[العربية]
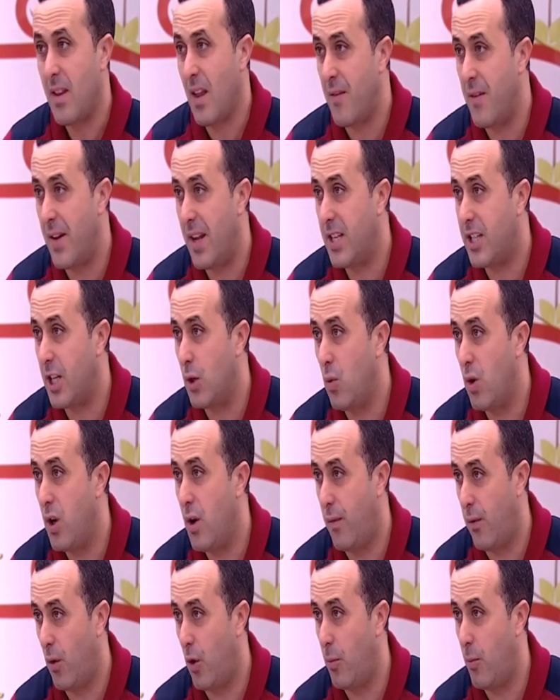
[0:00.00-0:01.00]
معنا
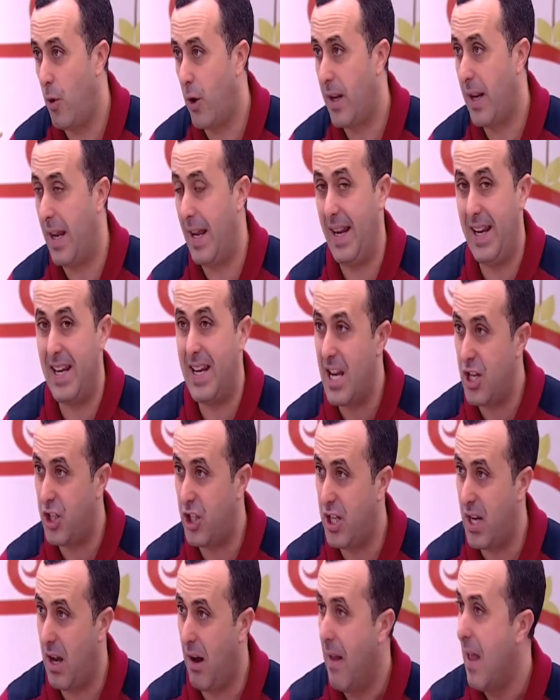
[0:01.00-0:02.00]
تنوليو في امور
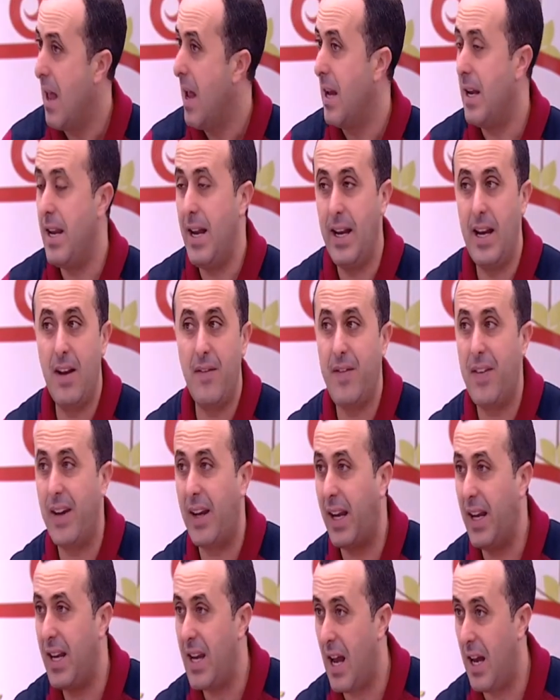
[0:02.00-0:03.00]
علاجيه اللي حنا في
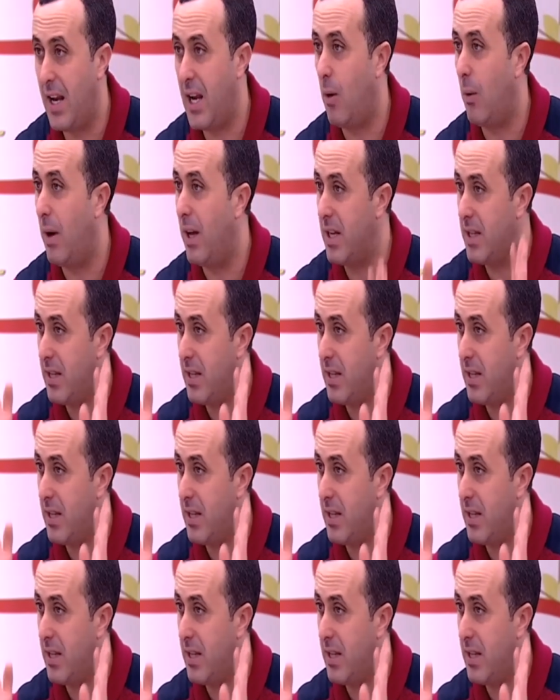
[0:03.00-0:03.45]
غنى عنها وانا